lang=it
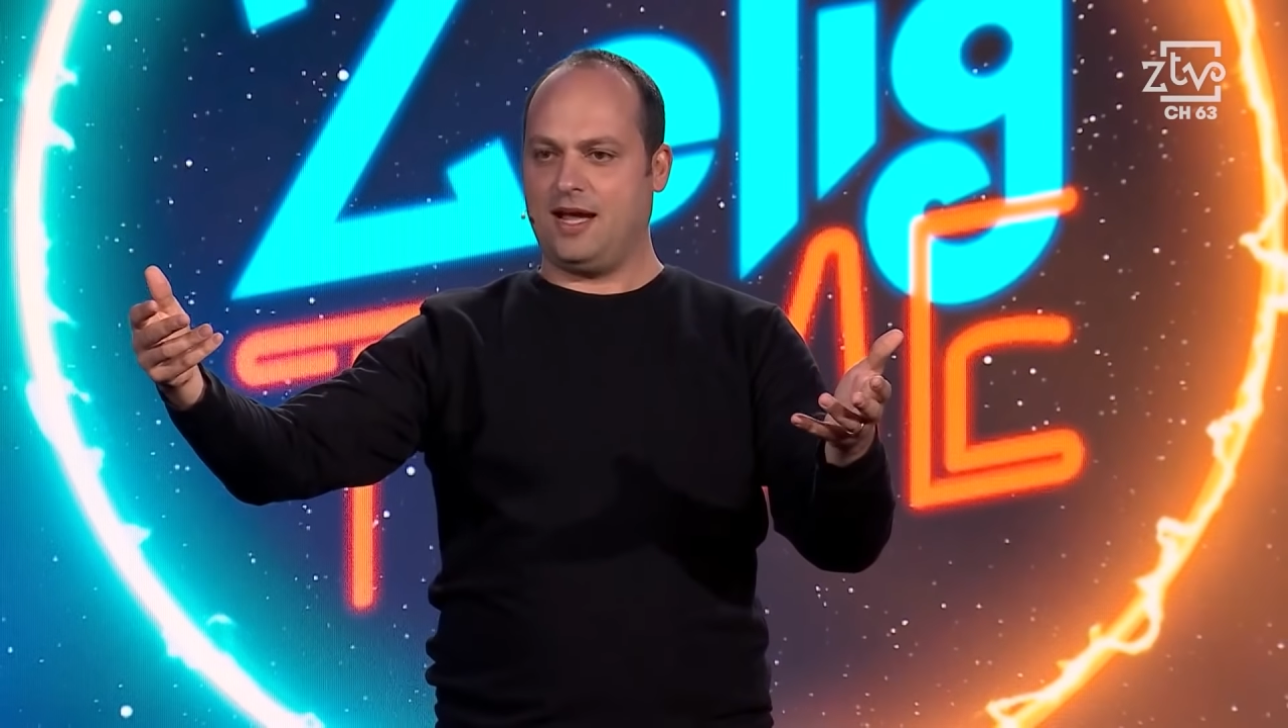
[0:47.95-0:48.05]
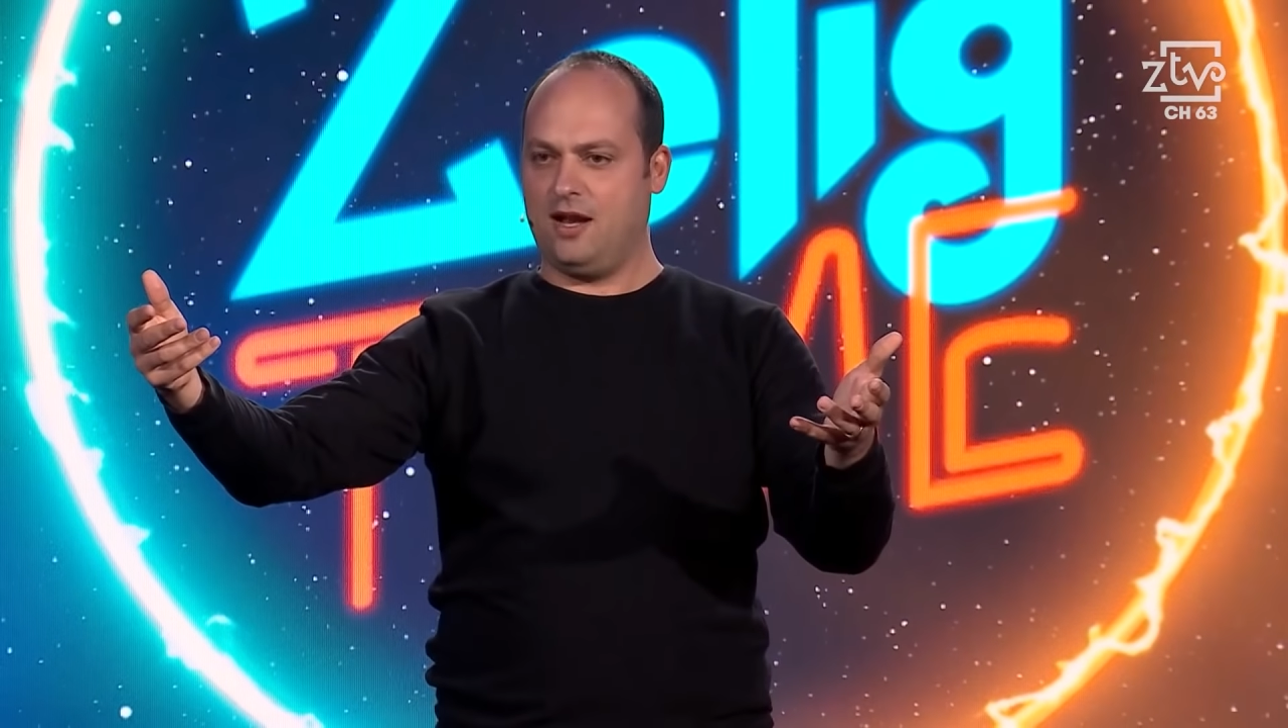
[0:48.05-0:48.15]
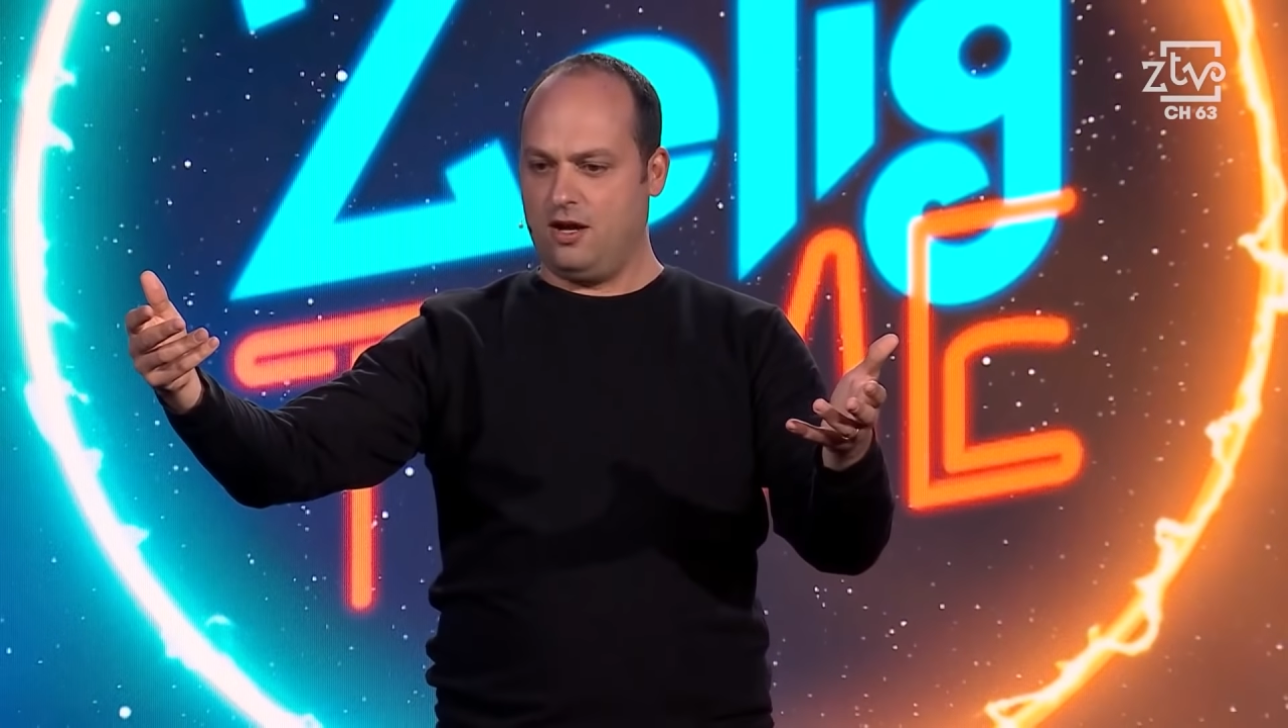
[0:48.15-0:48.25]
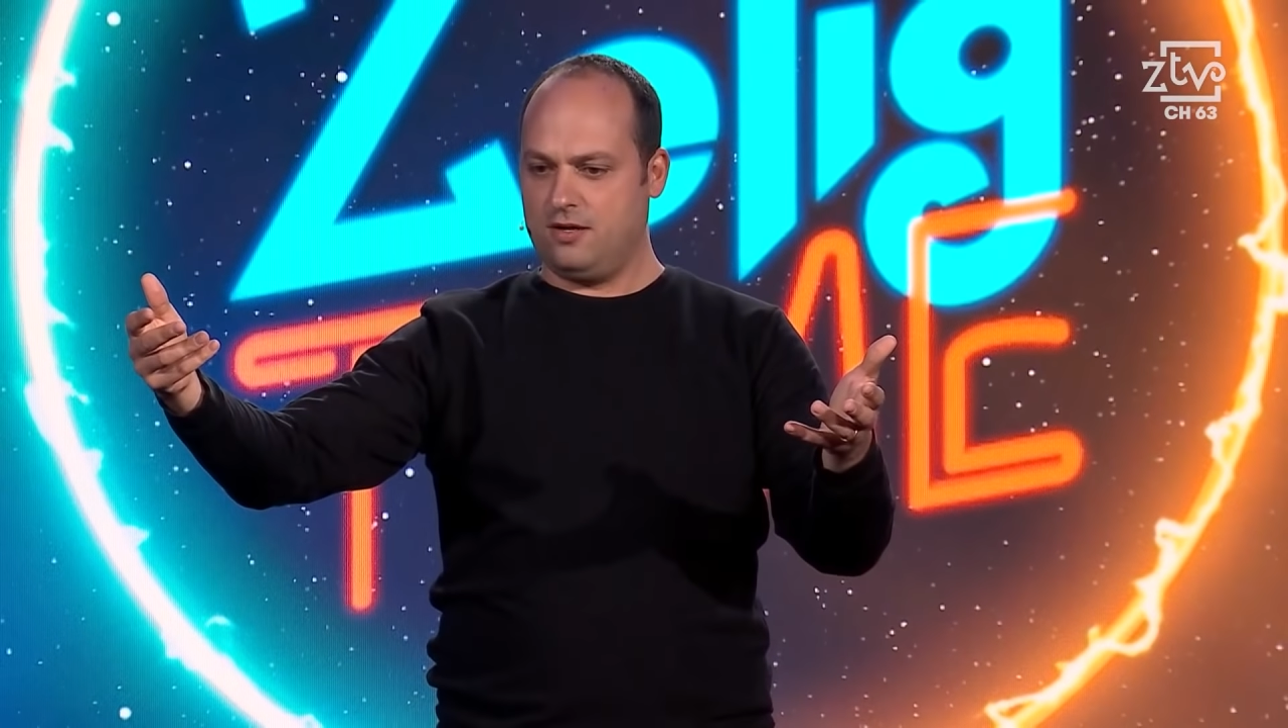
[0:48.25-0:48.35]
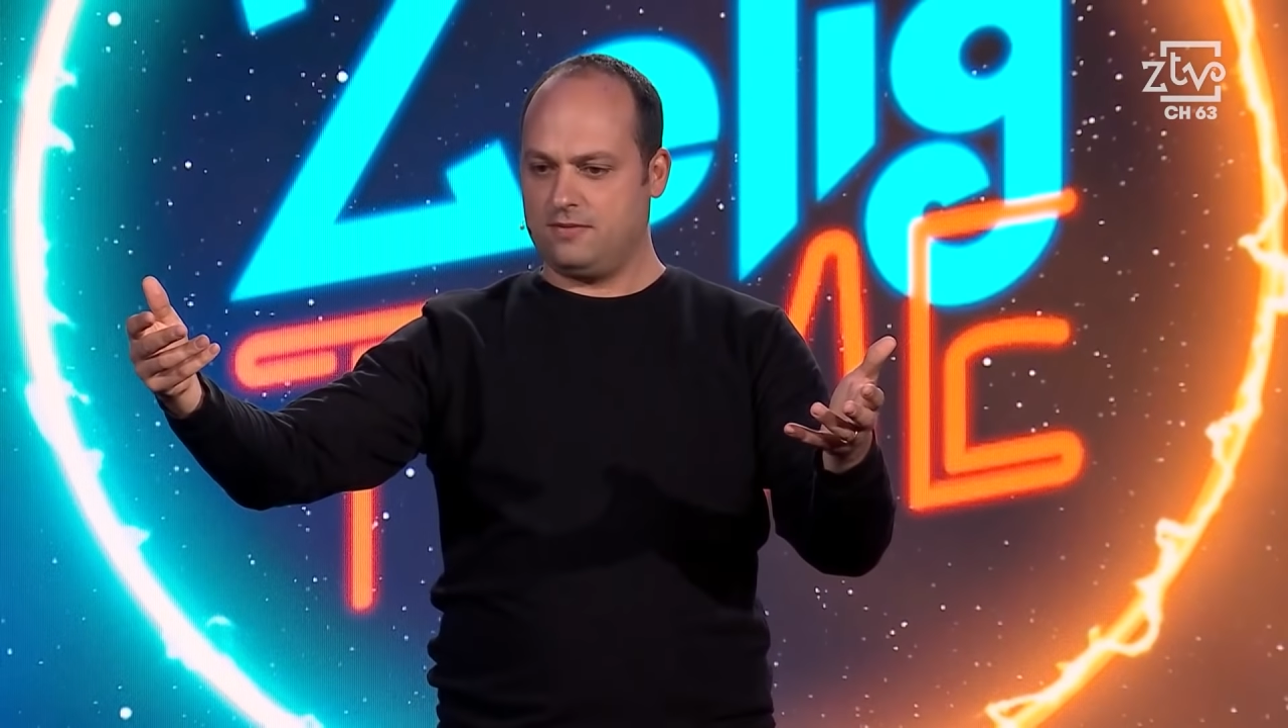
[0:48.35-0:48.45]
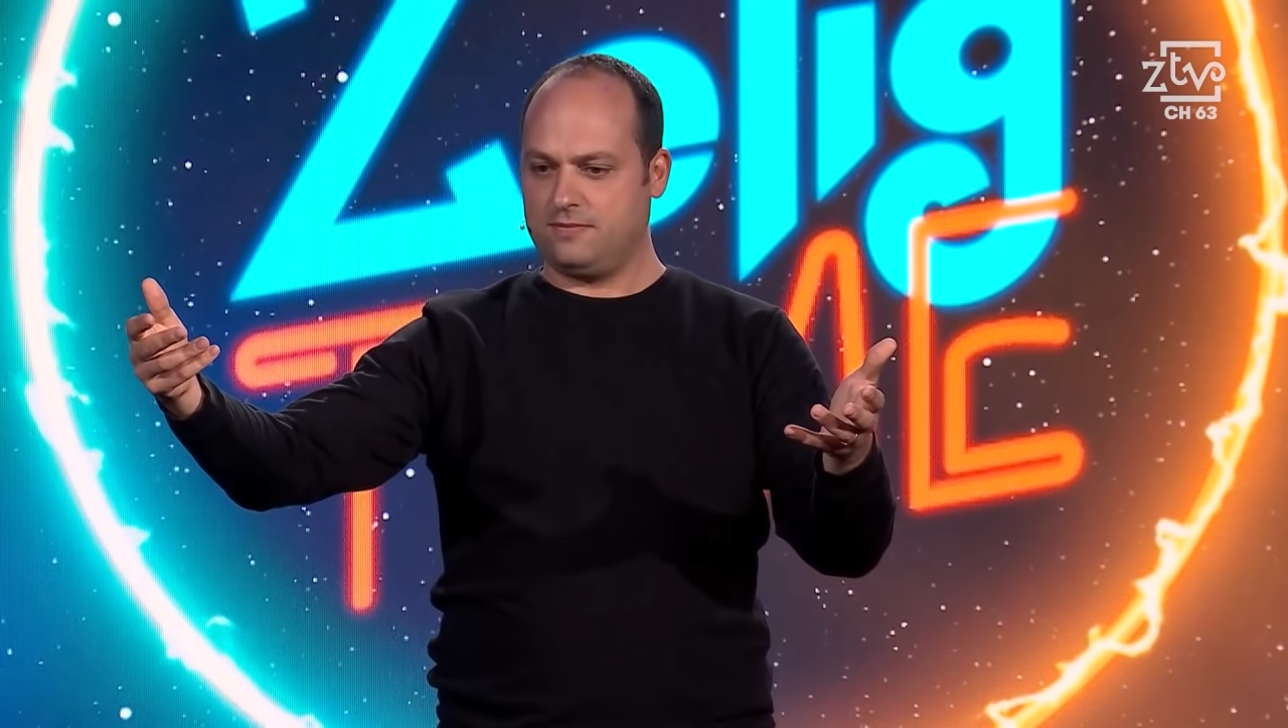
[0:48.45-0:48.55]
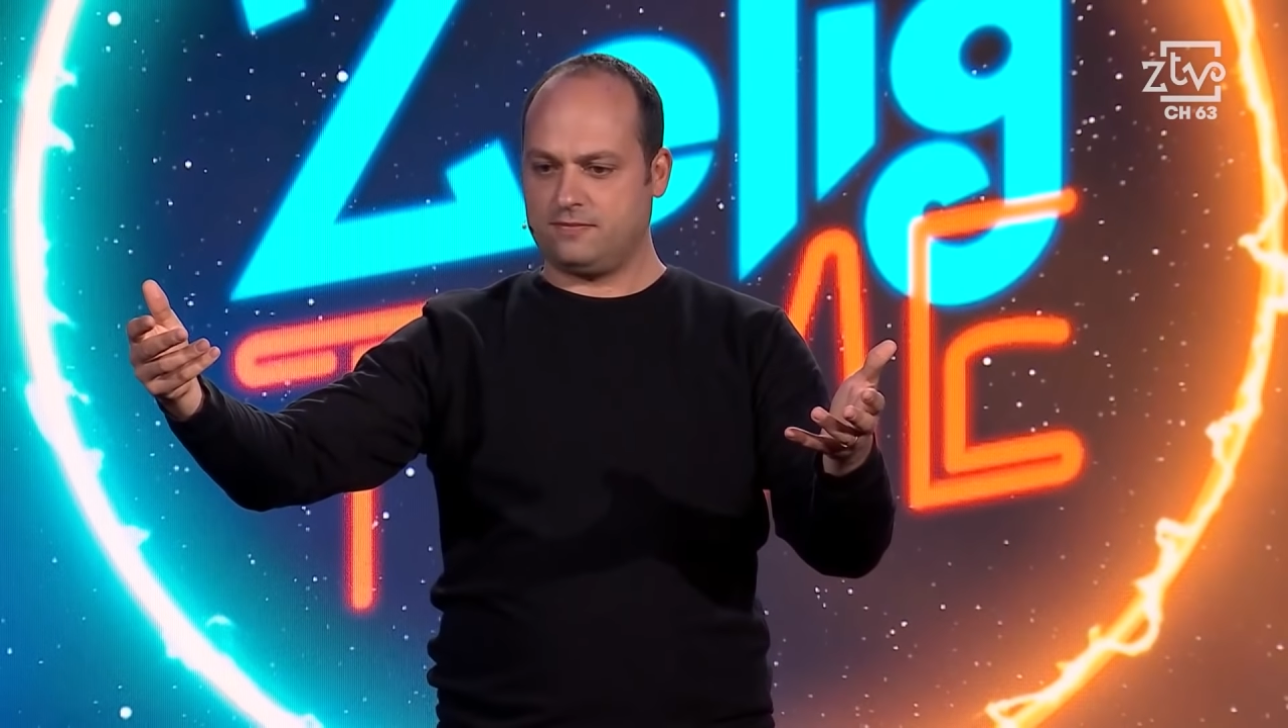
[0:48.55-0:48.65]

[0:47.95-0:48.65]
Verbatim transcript: che no?